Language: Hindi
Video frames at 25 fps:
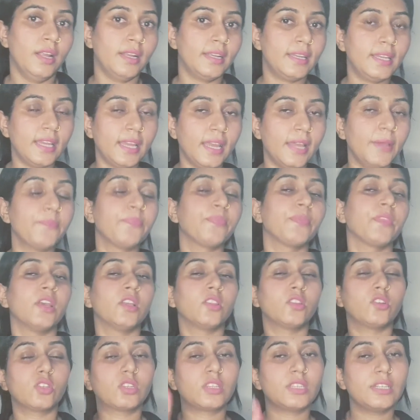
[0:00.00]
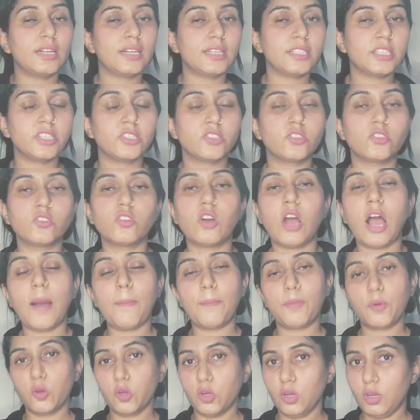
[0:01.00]
ठीक है तो थर्ड चीज़ जो
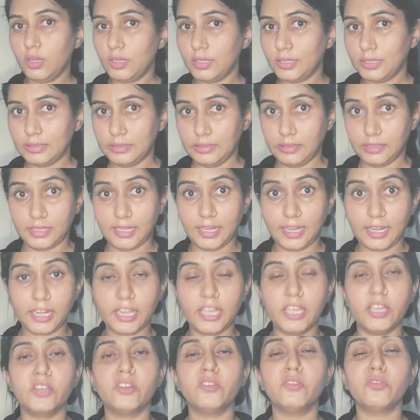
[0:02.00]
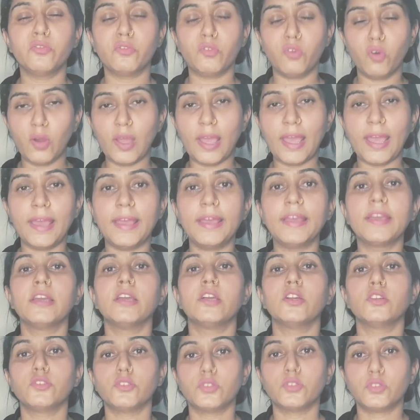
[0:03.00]
आपको करनी है वो है
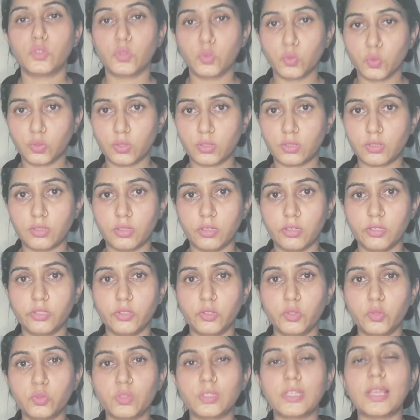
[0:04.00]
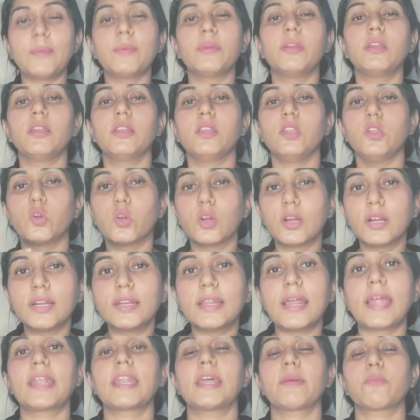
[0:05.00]
जूस जूस के मतलब लिक्विड
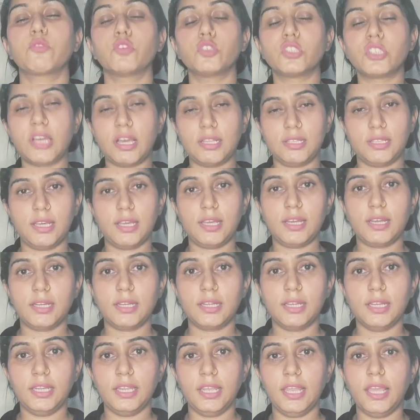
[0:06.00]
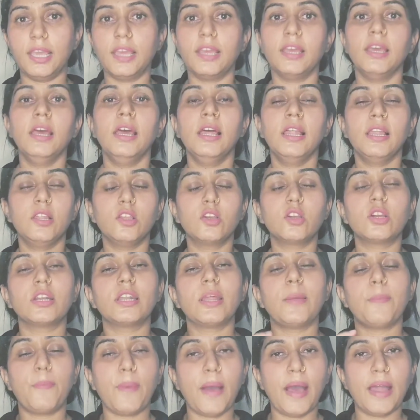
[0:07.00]
डाइट आपको ज़्यादा रखनी है लिक्विड
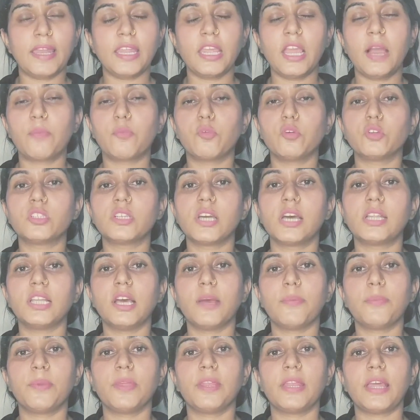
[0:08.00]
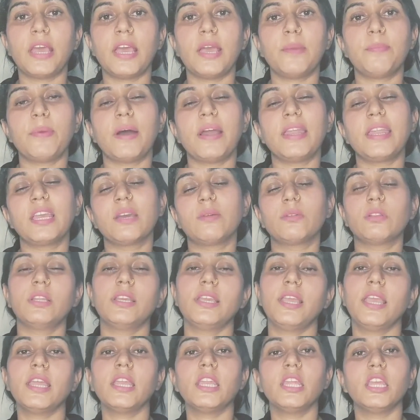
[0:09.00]
डाइट पानी आपको ज़्यादा पीना है पानी का मतलब
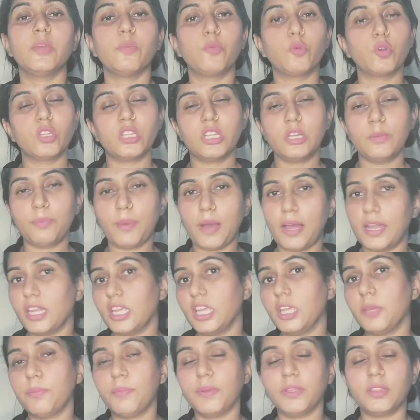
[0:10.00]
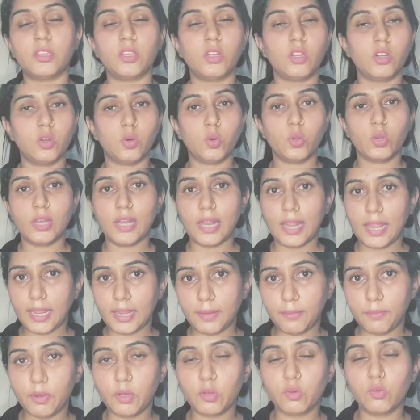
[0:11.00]
ये नहीं कि पूरा दिन पानी ही पीते रहे हो
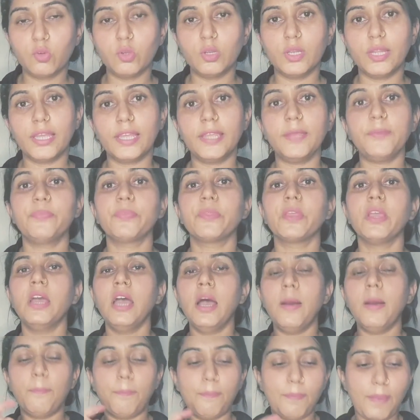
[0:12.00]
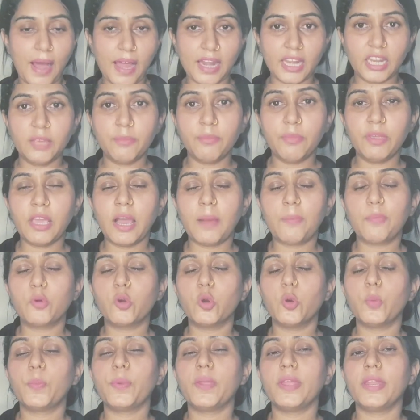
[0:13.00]
नहीं बिल्कुल नहीं पानी भी
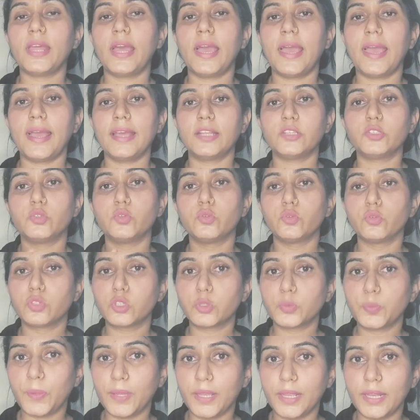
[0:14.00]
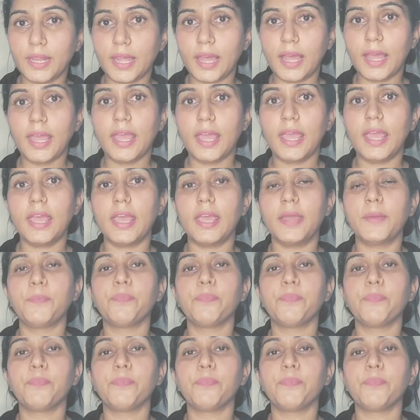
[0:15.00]
आपको पीना है जूस पीना है